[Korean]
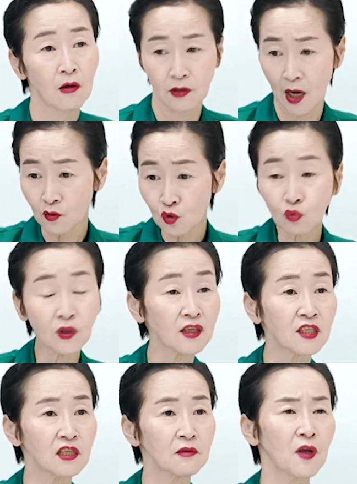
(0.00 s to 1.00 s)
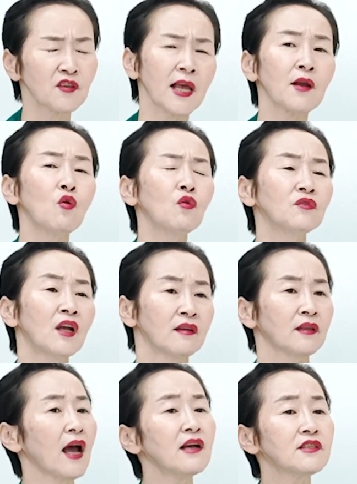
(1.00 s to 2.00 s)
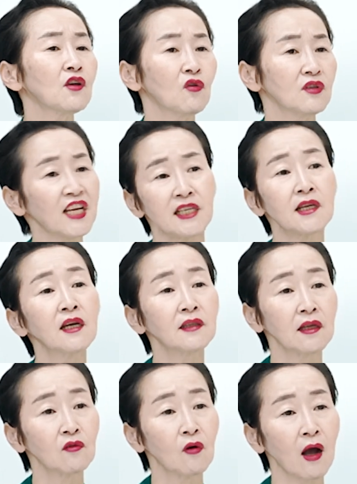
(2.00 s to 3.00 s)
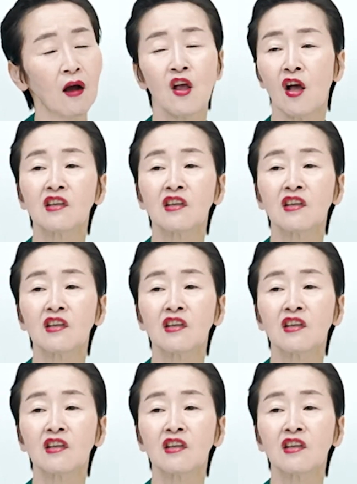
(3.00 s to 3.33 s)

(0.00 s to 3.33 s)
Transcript: 양쪽 다 싫으면 새로운 대안세력가 찾아야 되는 거야